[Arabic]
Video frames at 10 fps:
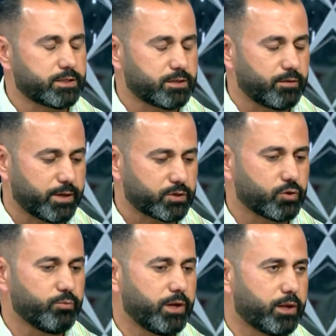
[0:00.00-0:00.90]
بس, بس
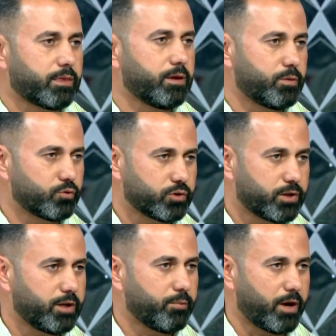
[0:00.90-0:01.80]
هم الاثنين
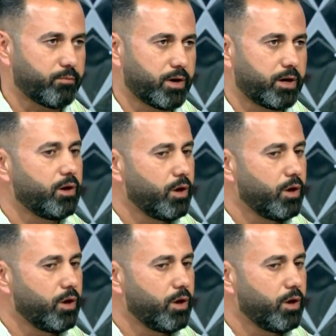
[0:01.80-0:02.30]
موجودين بعمان